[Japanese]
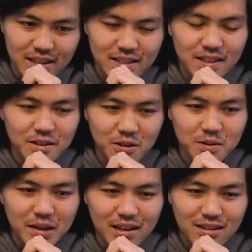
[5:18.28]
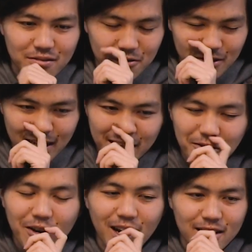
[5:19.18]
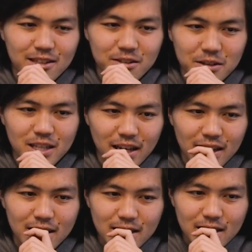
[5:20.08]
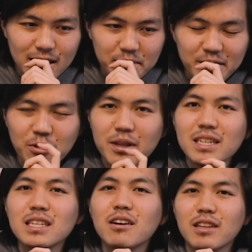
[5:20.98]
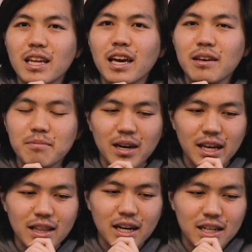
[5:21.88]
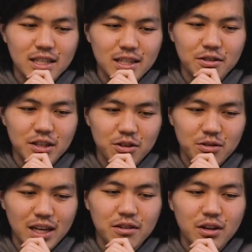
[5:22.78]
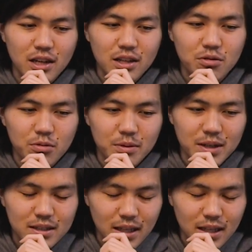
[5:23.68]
んですけど、まあこんぐらい行こうかな、強気で。まあ友達なのでね、まあ変な感じには受け取んないのかなと思いま